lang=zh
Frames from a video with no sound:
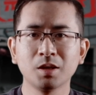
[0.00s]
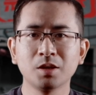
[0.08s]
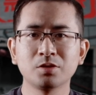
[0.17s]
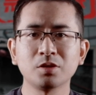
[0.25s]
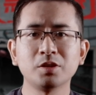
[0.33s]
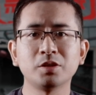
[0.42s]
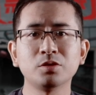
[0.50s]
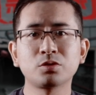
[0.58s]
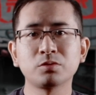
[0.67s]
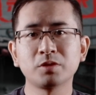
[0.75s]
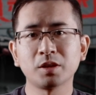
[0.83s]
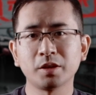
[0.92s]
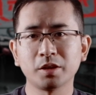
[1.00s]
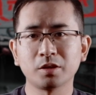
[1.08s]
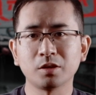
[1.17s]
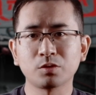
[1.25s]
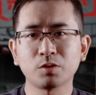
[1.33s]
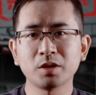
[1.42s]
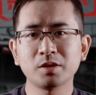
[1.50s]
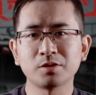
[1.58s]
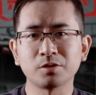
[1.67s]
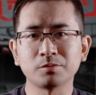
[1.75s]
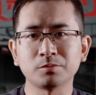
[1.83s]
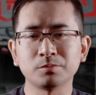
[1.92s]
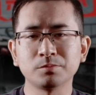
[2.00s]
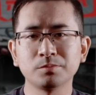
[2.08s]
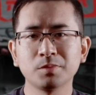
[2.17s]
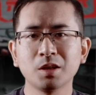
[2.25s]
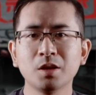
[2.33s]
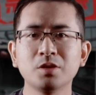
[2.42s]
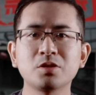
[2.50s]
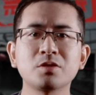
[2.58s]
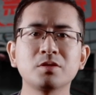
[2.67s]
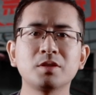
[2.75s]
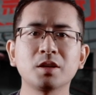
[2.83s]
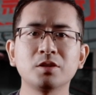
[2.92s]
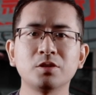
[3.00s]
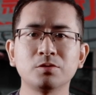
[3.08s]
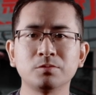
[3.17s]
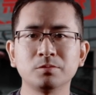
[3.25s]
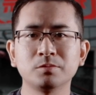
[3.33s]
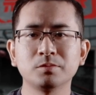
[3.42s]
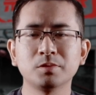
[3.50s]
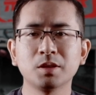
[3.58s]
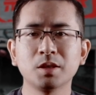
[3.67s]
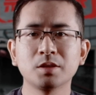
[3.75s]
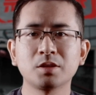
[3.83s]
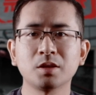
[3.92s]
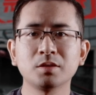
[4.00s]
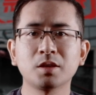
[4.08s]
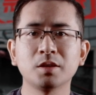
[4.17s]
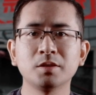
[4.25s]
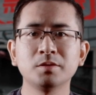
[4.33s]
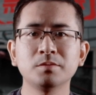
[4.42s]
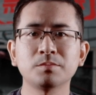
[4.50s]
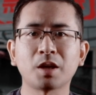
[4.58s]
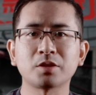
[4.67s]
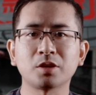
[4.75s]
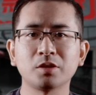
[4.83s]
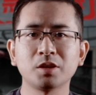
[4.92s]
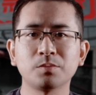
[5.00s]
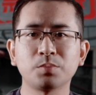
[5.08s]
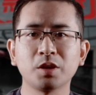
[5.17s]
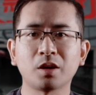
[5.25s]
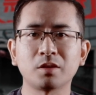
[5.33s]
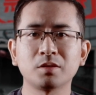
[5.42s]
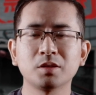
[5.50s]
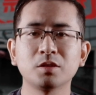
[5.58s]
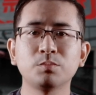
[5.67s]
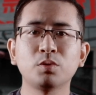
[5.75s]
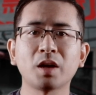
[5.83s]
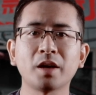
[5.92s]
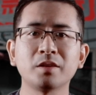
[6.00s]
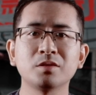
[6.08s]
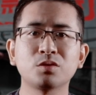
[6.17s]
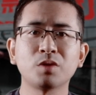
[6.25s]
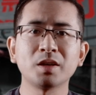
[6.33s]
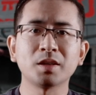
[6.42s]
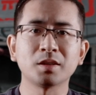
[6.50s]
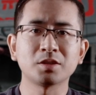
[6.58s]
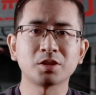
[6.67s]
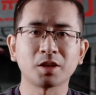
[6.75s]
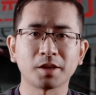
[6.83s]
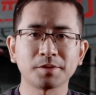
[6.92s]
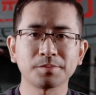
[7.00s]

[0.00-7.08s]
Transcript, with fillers: 这里又出现了一个关键人物，正是这个人物将肯恩、马乔丽、比尔和布莱恩关联了起来。